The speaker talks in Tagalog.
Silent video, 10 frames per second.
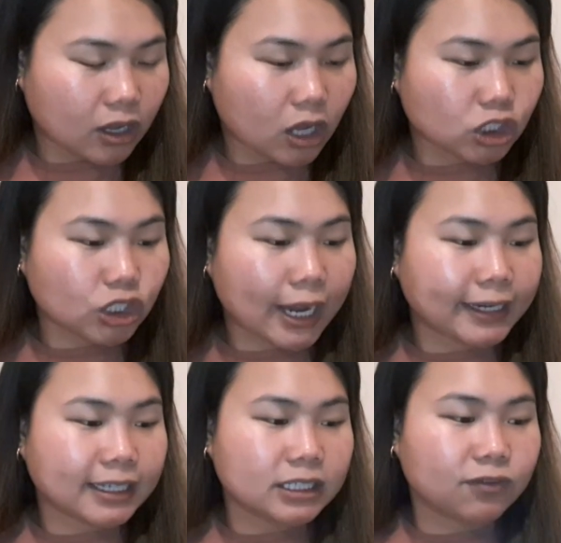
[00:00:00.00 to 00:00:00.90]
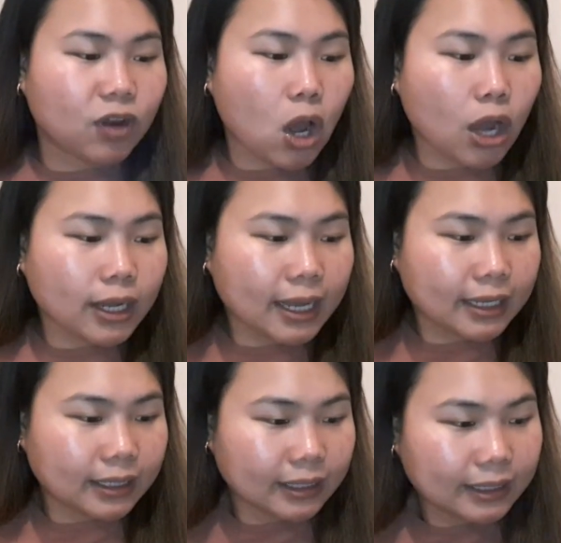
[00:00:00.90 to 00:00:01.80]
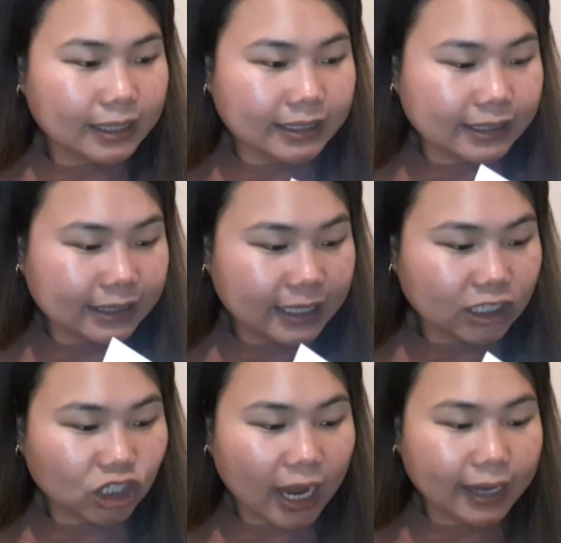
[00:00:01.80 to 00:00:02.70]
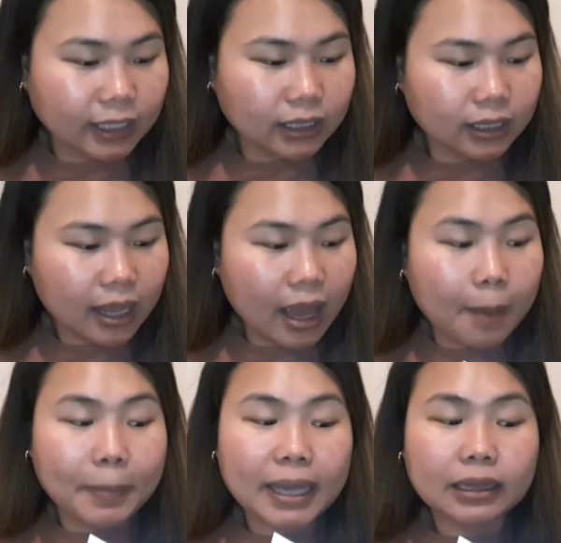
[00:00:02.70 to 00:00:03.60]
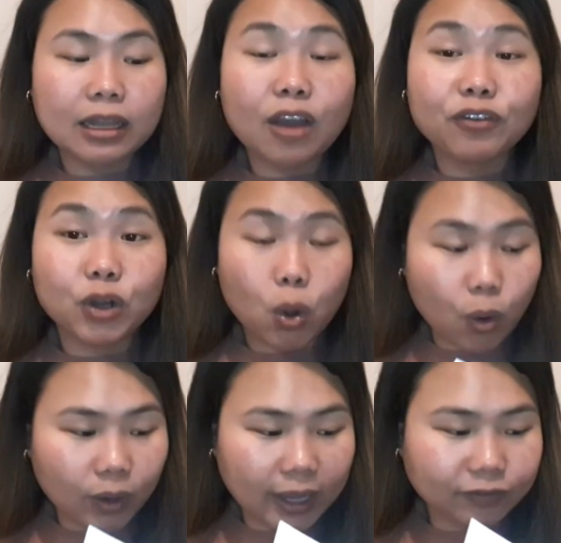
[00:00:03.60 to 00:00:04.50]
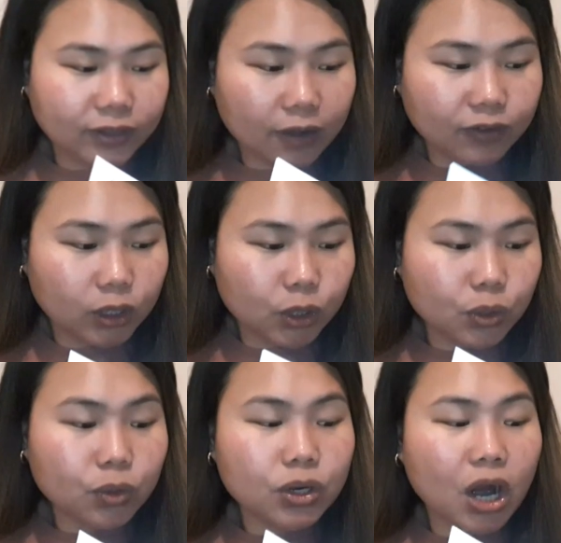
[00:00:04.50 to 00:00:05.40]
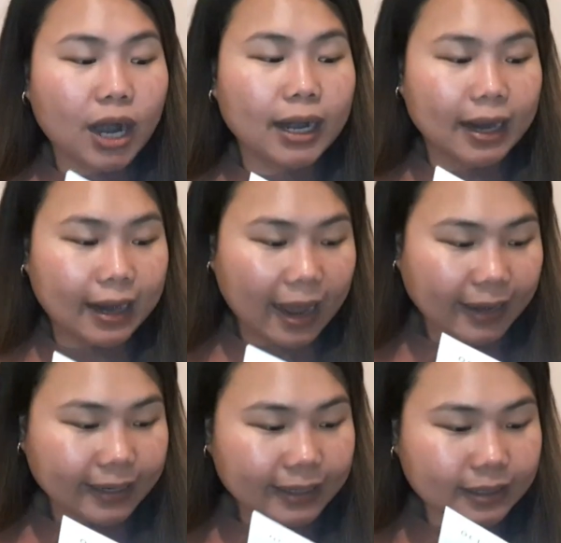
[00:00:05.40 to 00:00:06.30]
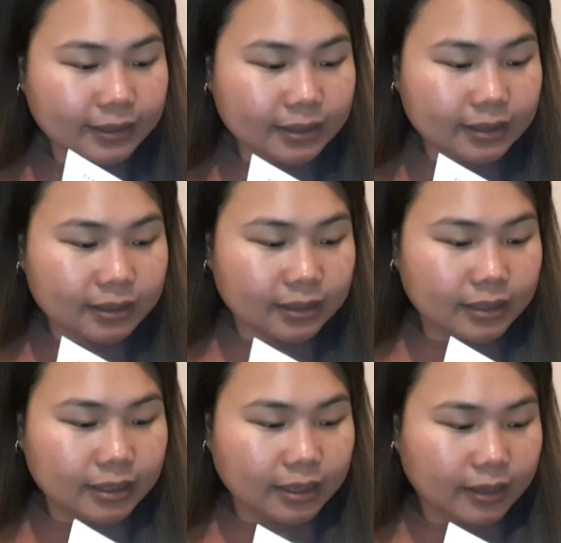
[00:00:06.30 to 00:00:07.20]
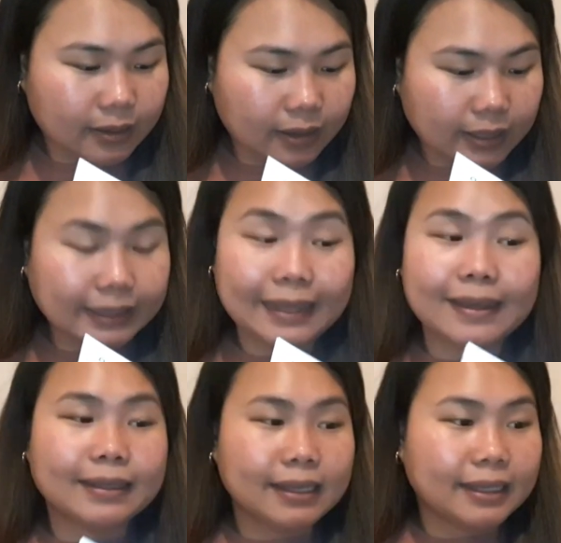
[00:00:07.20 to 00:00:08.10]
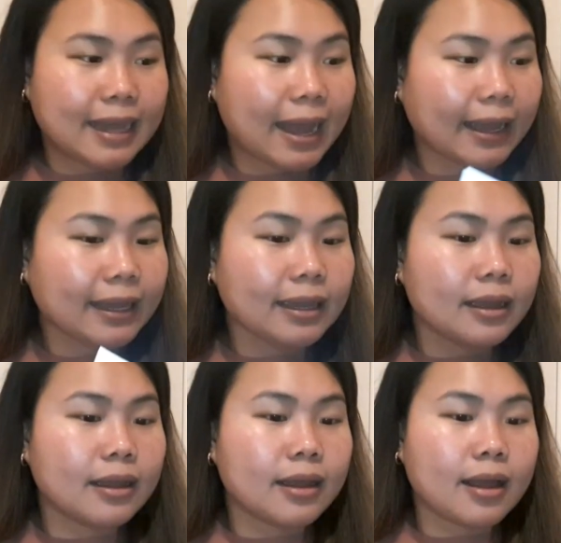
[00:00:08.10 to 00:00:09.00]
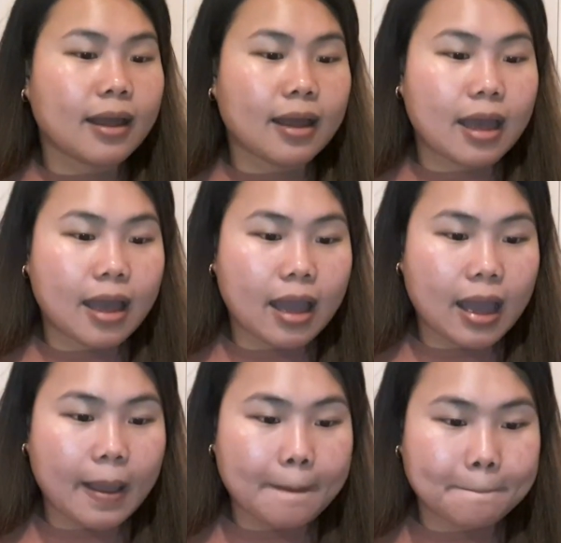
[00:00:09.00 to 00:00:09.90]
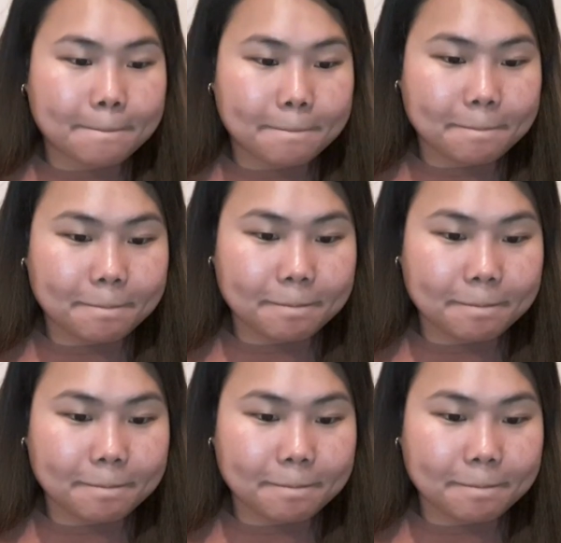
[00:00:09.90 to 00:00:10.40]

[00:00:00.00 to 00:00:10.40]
uh, Shina's Vlog, Litsky Channel, Pet Lover OFW, Carl Lalana, Tia Diday, um,